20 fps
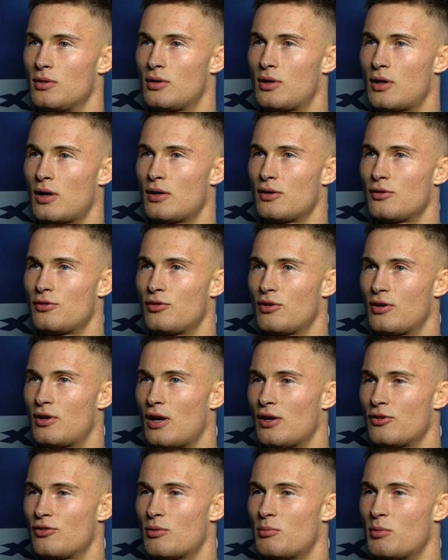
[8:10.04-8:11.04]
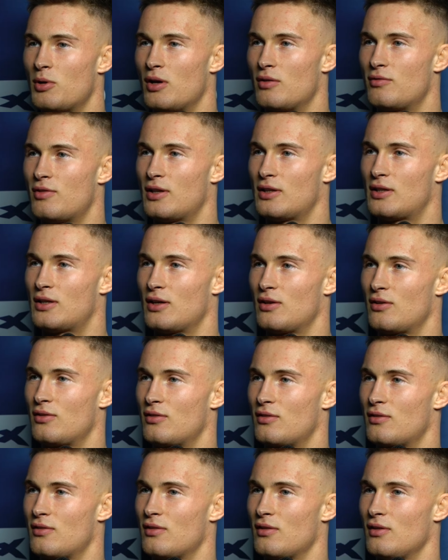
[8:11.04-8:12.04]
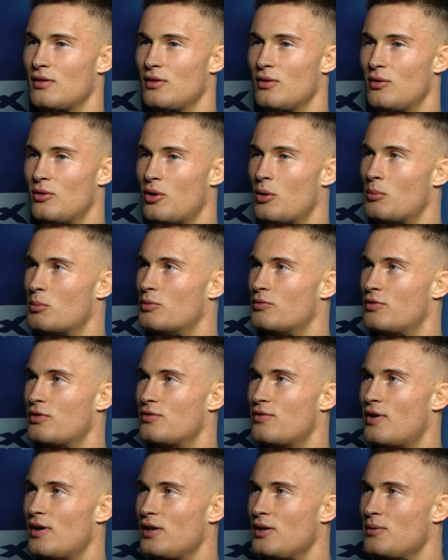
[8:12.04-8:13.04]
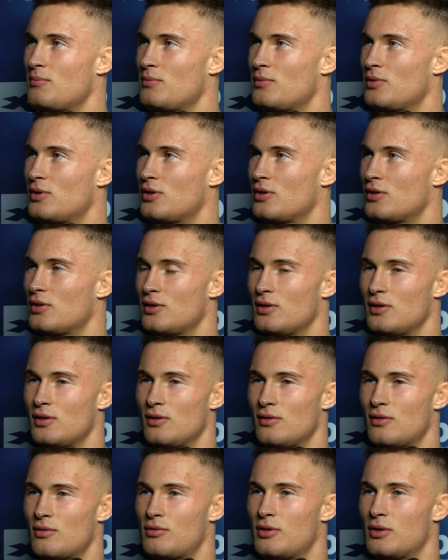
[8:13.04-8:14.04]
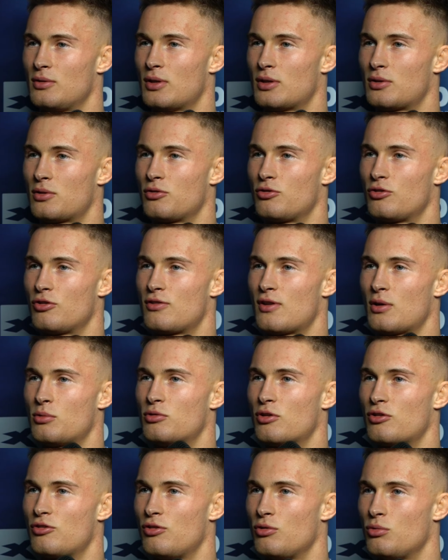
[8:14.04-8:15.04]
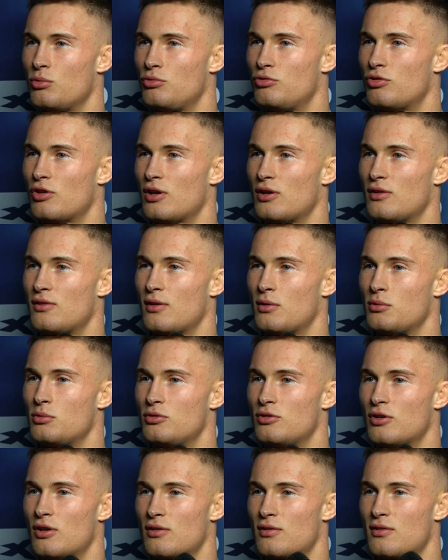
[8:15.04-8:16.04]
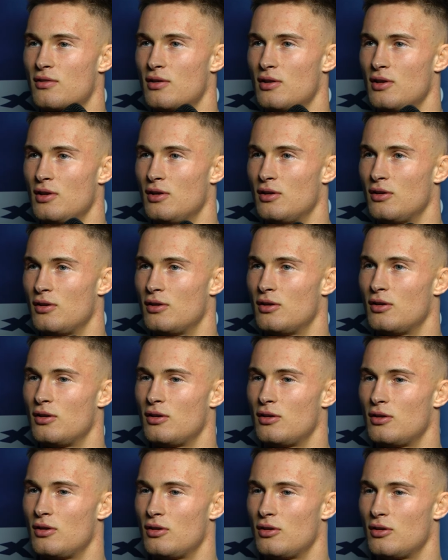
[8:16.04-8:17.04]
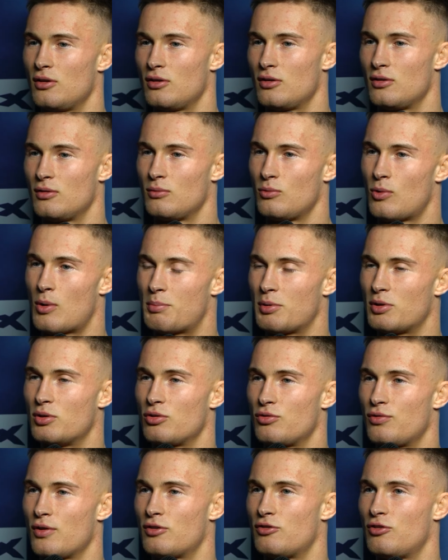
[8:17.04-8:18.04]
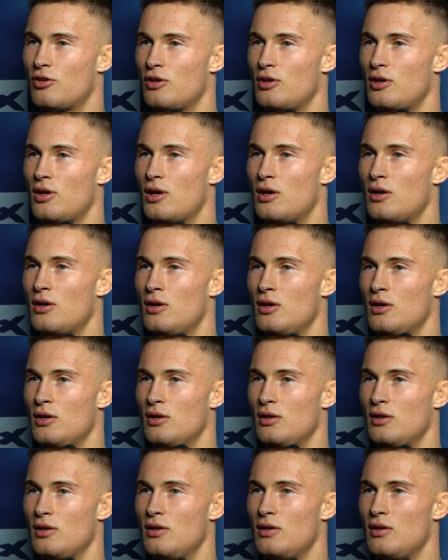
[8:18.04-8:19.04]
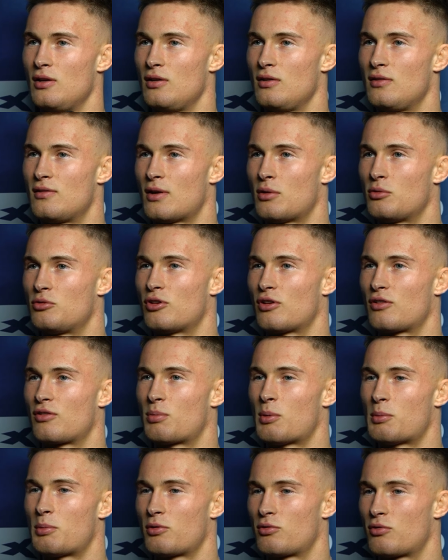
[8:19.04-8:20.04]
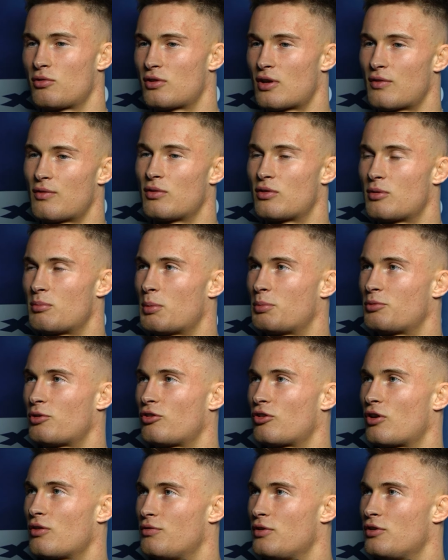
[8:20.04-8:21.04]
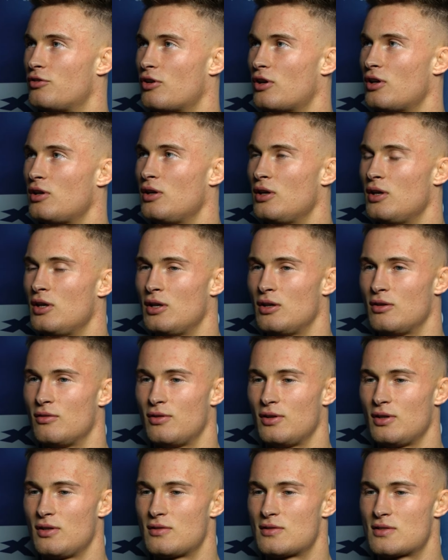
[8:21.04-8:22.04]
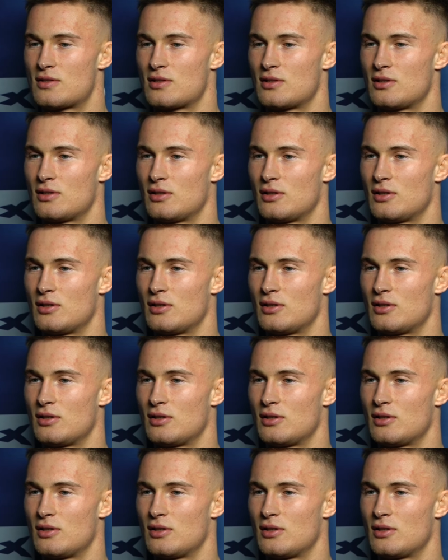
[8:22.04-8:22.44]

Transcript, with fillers: Każ, każda moja walka jest ogromnym wyzwaniem. E, ze względu na to, że cały czas się uczę, cały czas e, łapię doświadczenie i cały czas po prostu stawiam sobie poprzeczkę wyżej, więc e,